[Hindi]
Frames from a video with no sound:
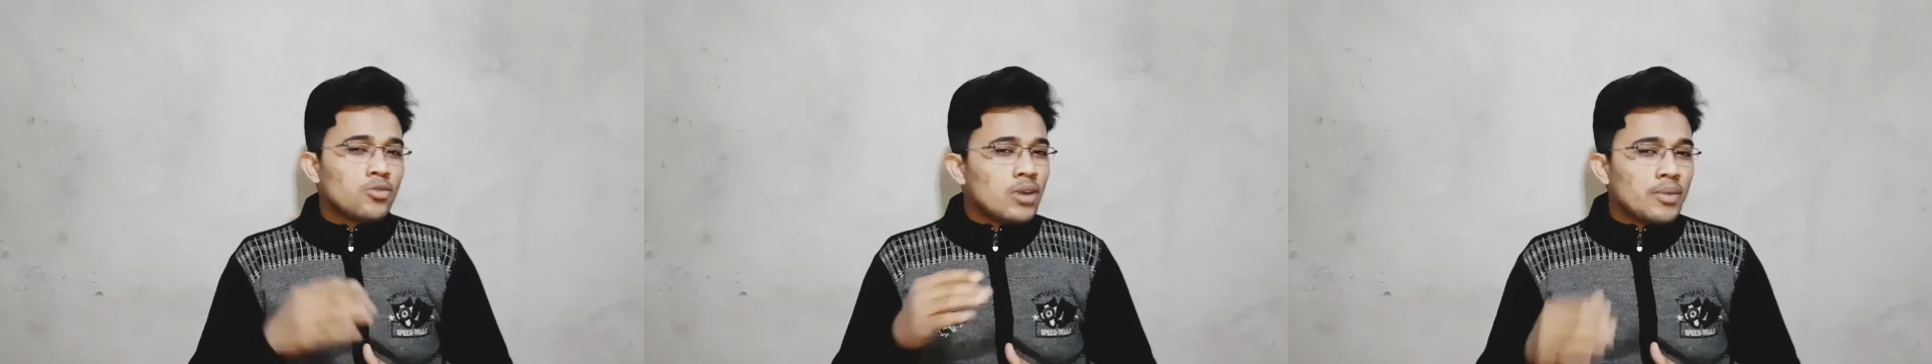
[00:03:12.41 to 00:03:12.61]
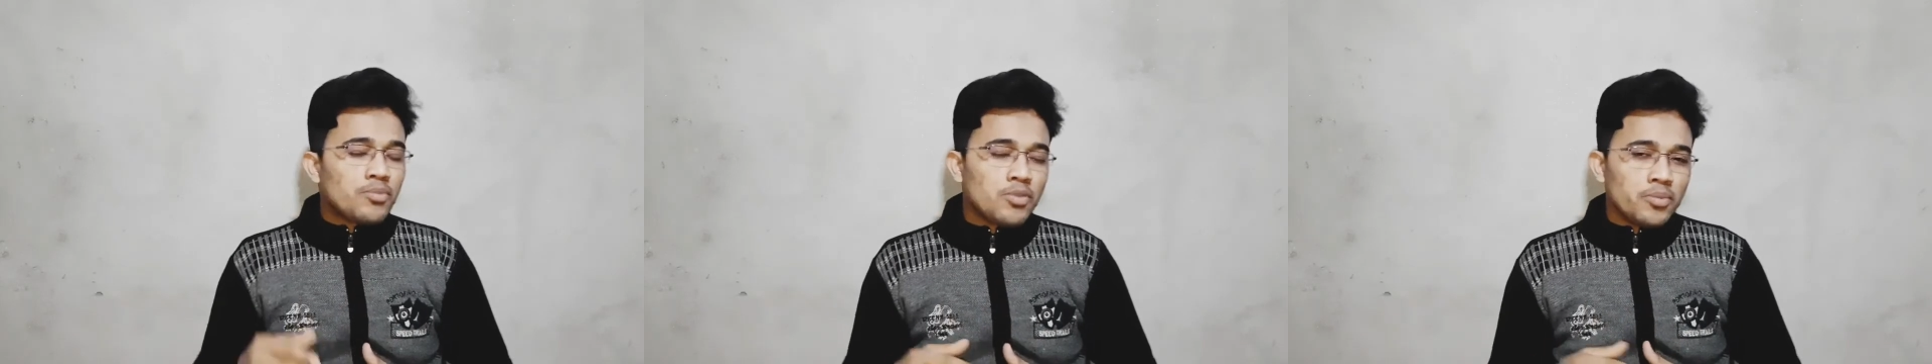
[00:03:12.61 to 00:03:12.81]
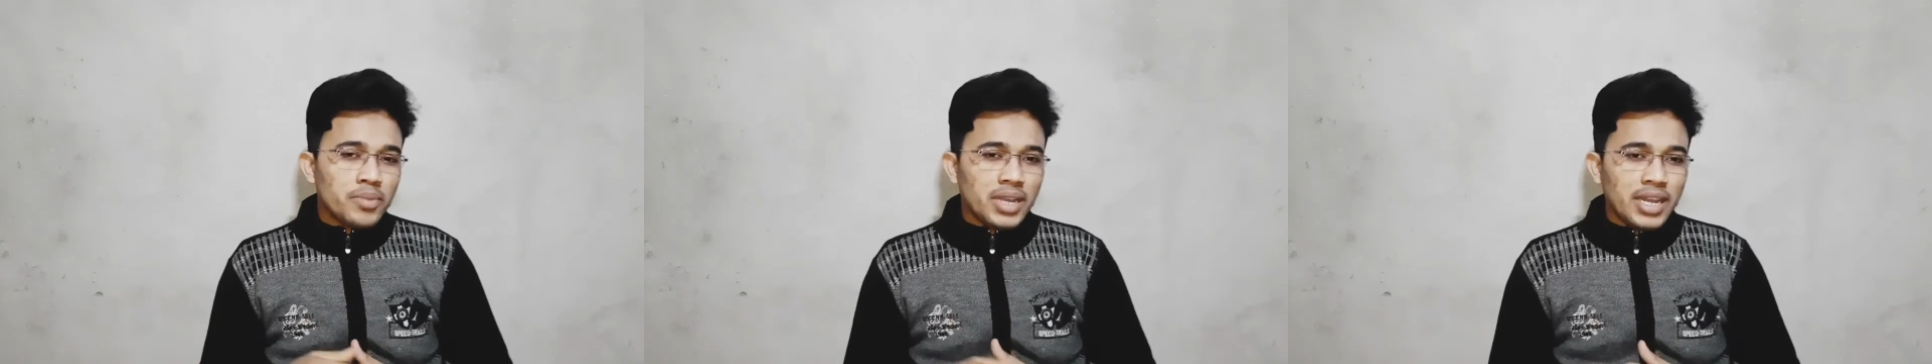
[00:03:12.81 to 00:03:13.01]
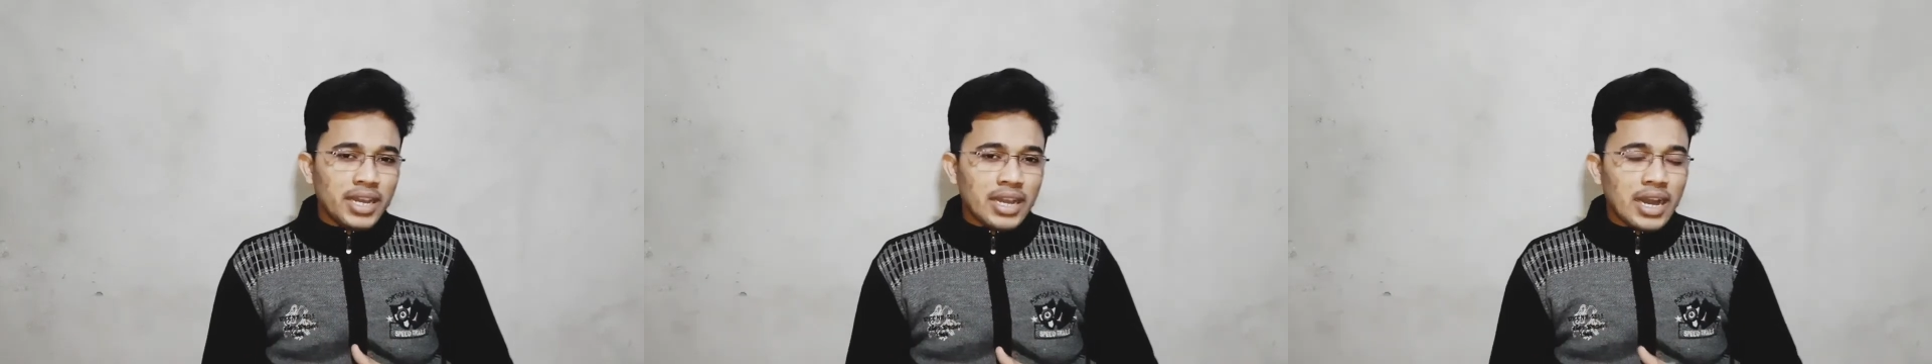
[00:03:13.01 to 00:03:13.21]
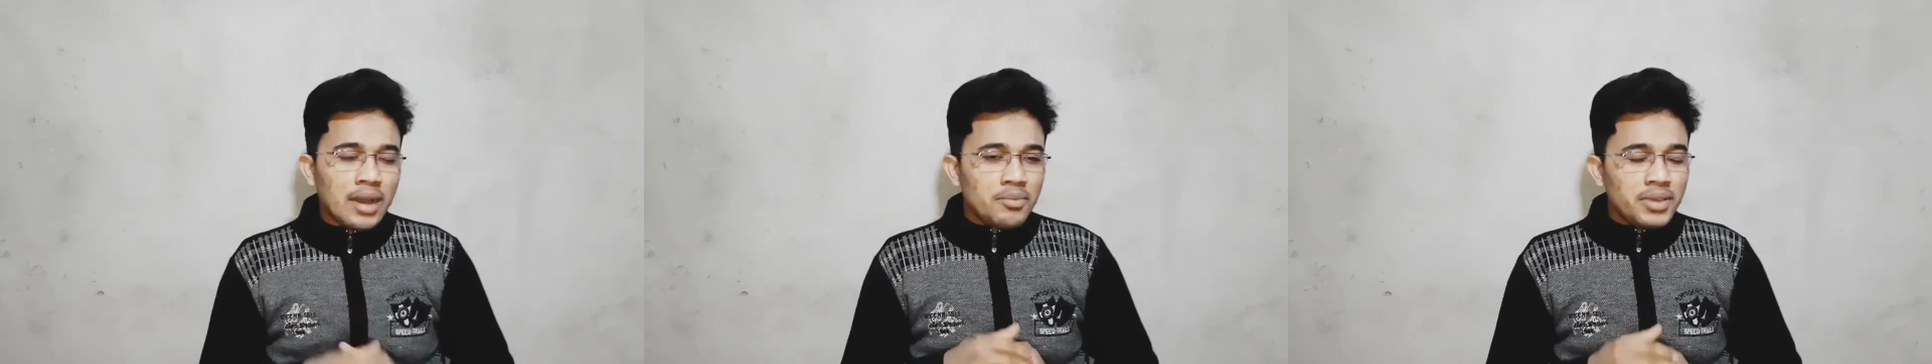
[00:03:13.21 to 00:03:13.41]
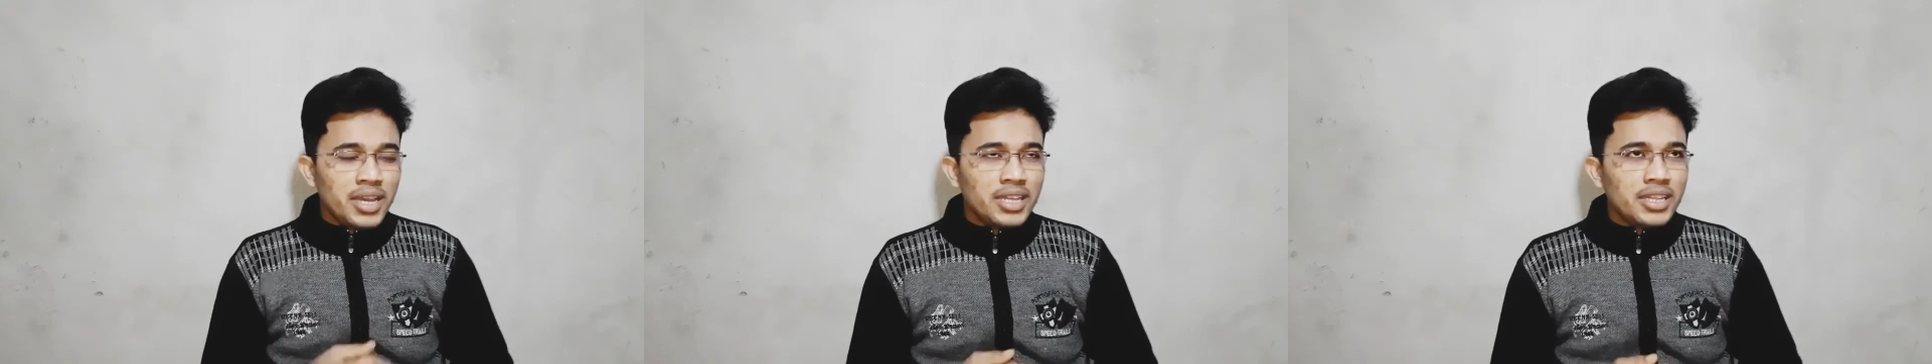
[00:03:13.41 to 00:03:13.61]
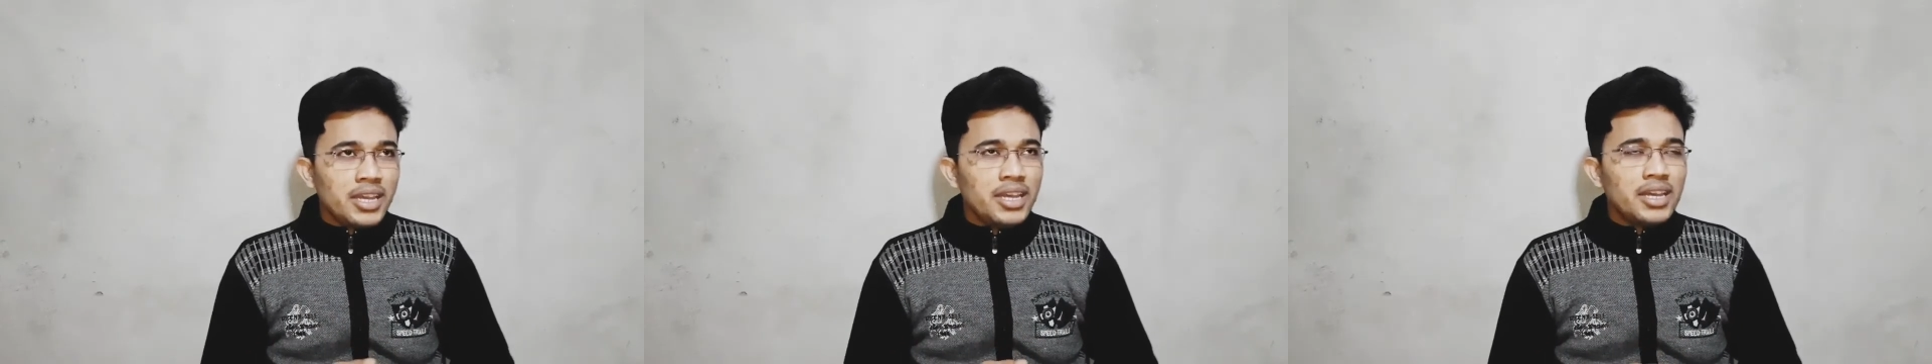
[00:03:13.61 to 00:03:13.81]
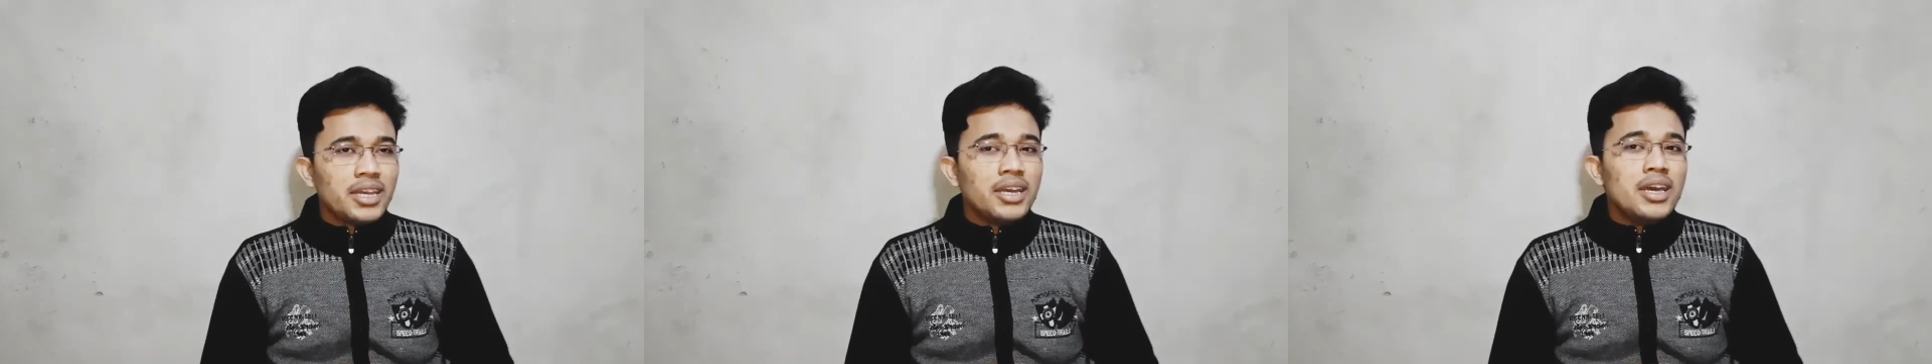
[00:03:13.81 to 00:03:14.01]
तो आपको मिलेगा अब ये नहीं